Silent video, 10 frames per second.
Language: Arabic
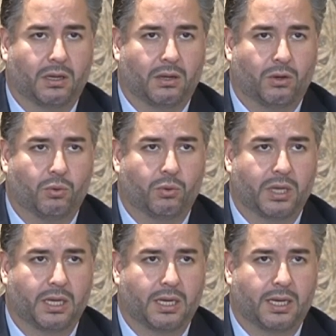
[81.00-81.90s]
هو
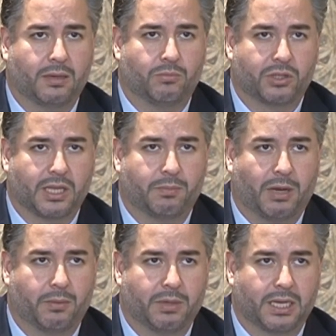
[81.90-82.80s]

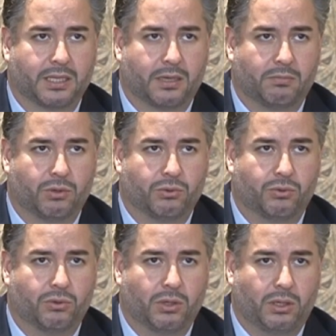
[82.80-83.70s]
للمتابعة بهذا
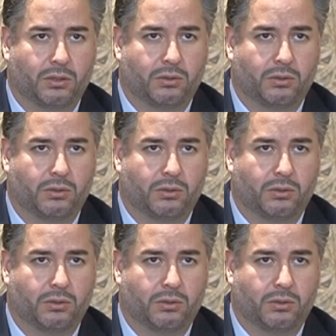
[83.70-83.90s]
الموضوع